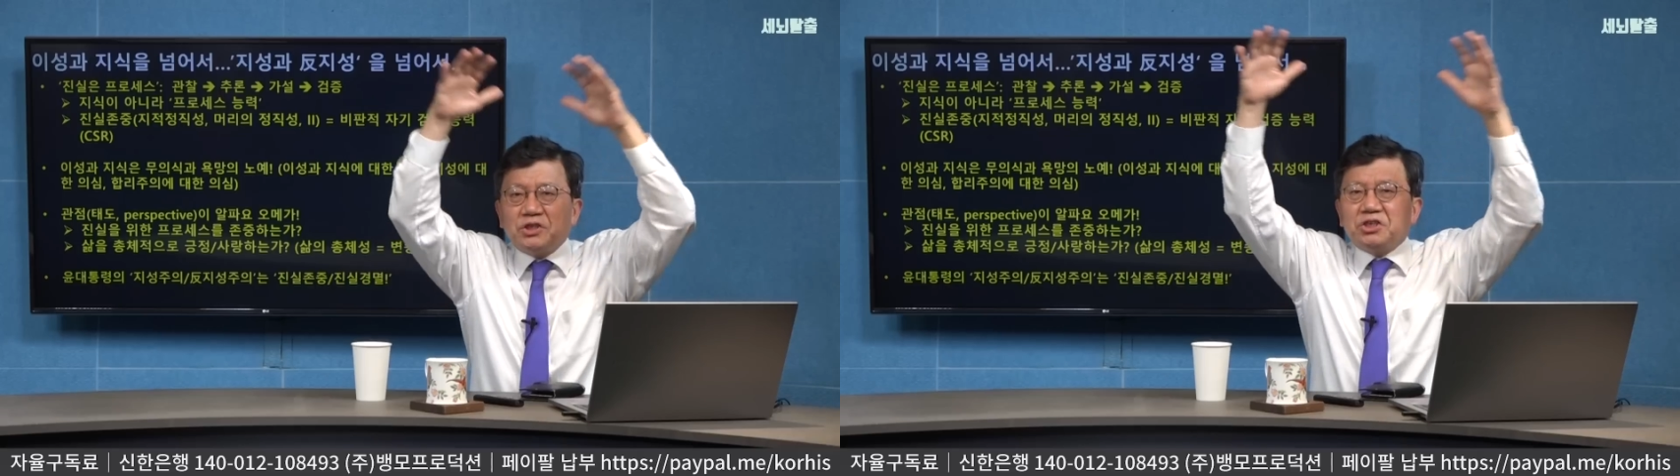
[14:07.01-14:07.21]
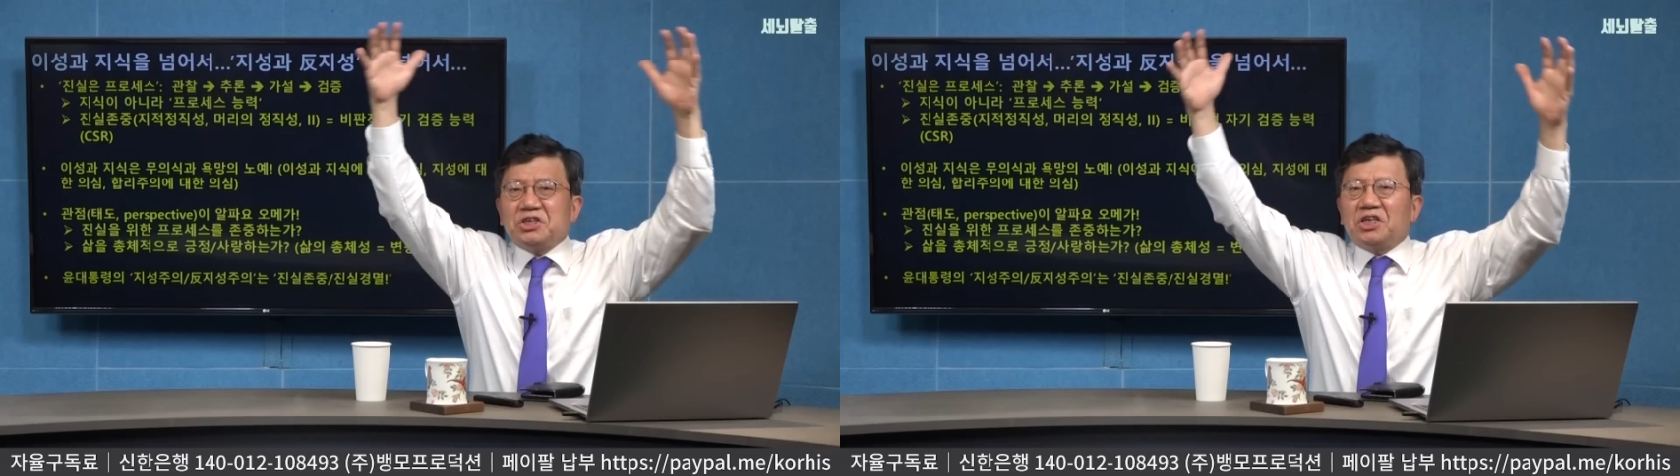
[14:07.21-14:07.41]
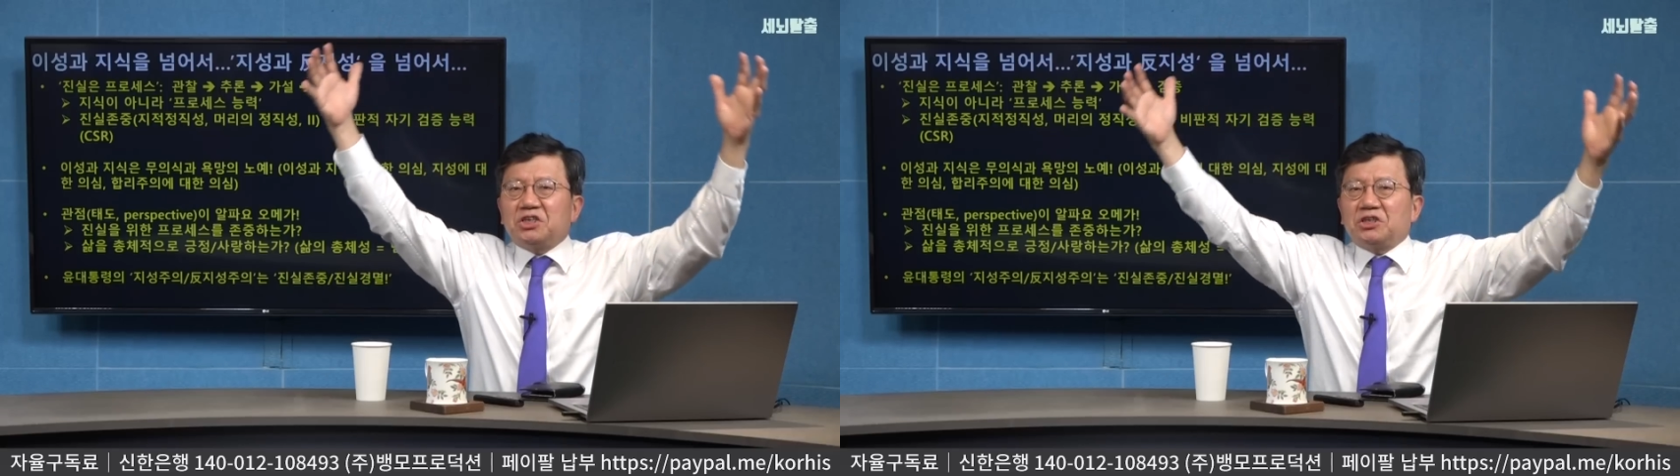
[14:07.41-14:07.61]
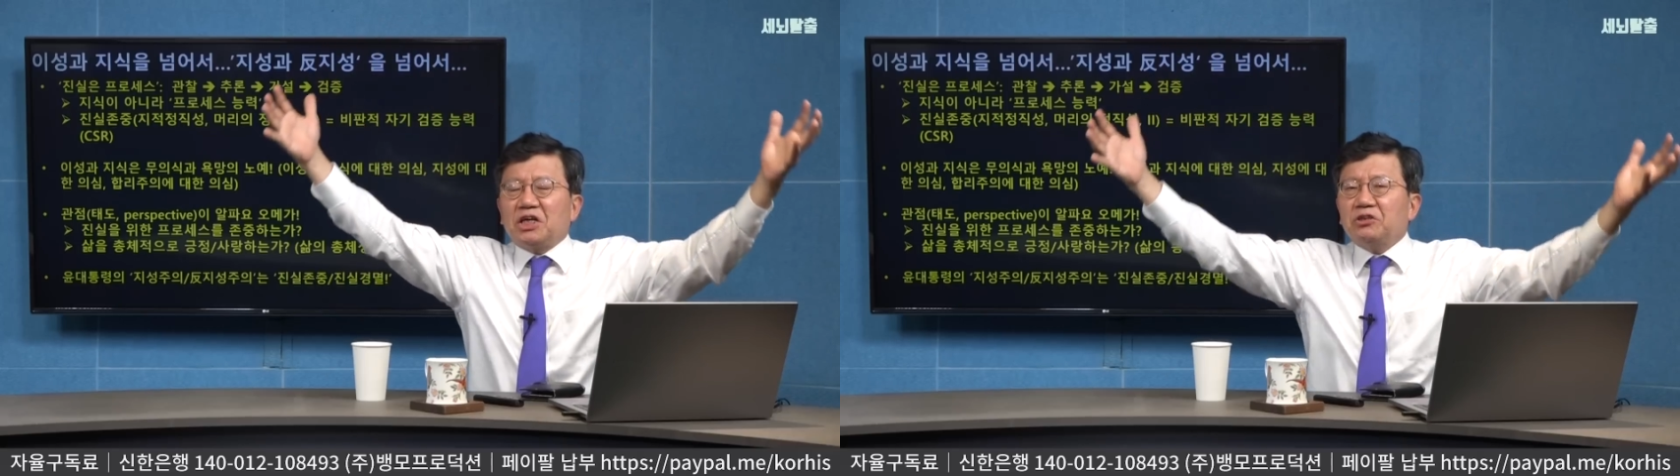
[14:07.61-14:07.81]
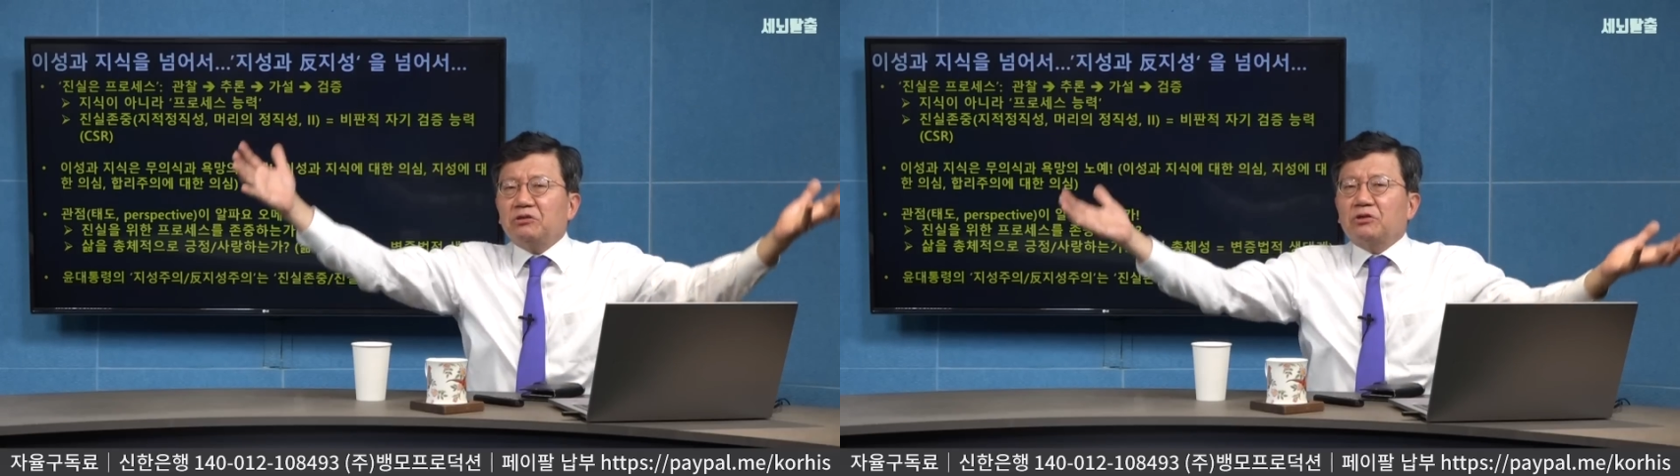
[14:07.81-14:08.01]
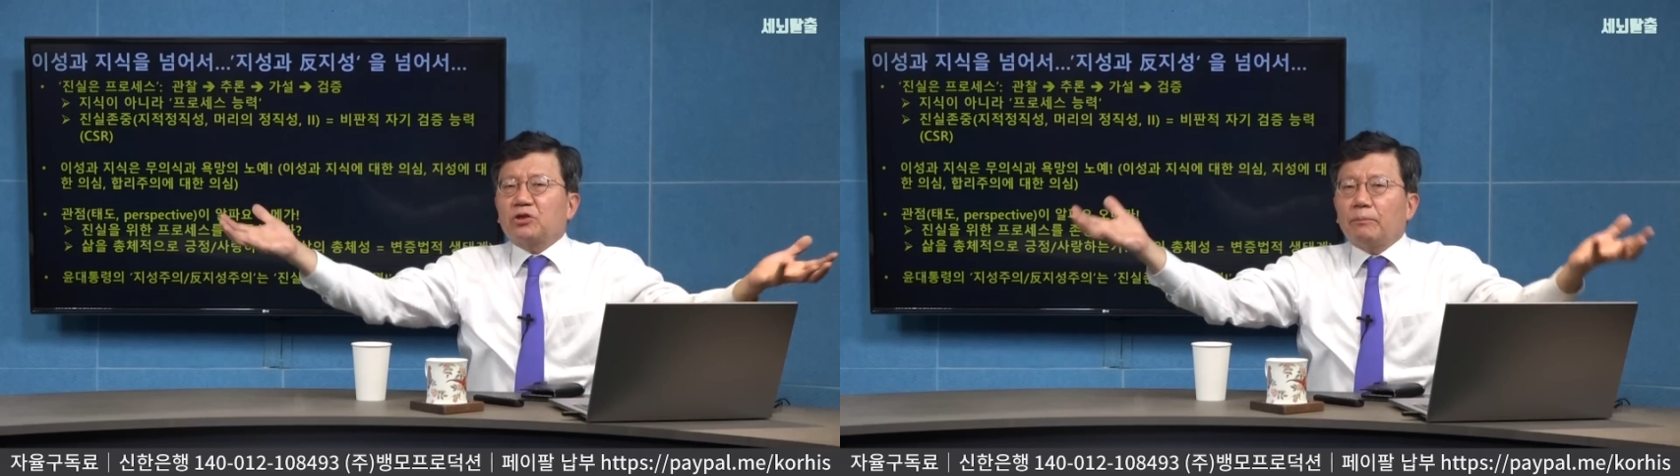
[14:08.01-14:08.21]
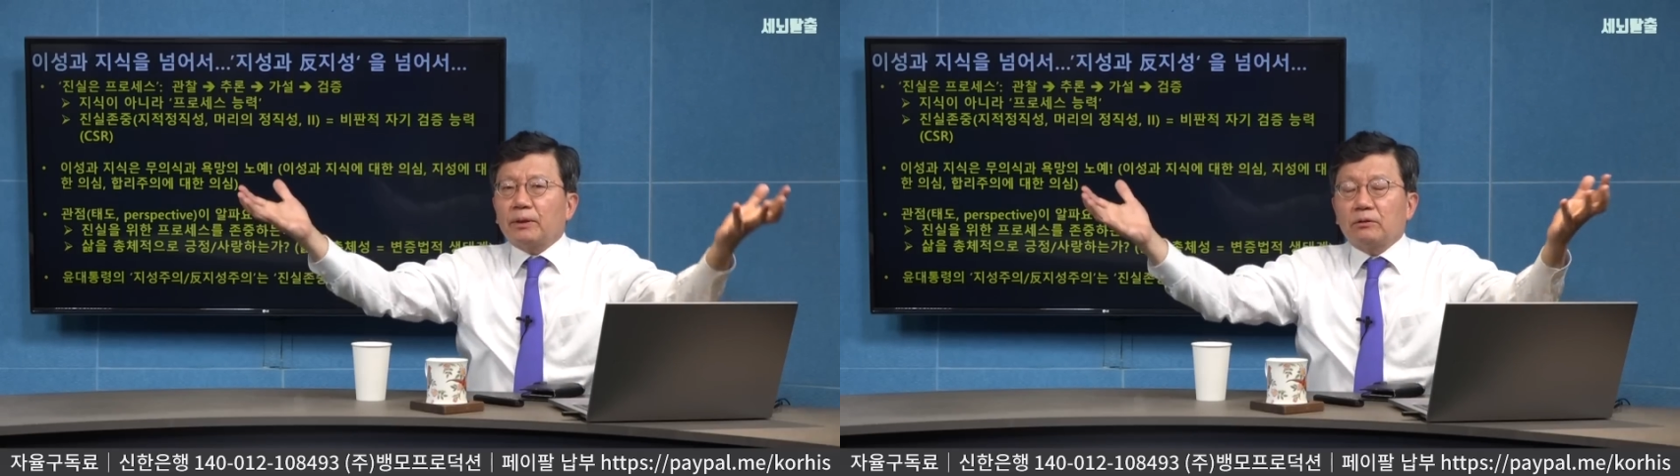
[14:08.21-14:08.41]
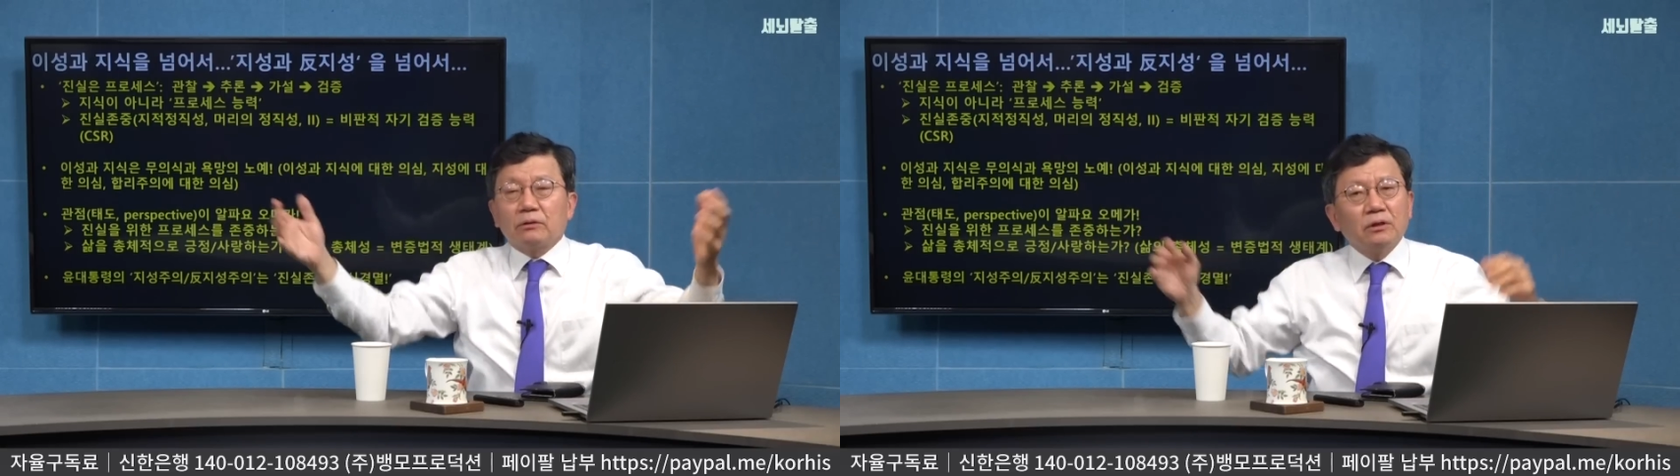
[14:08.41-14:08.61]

지식의 세트를 떠받들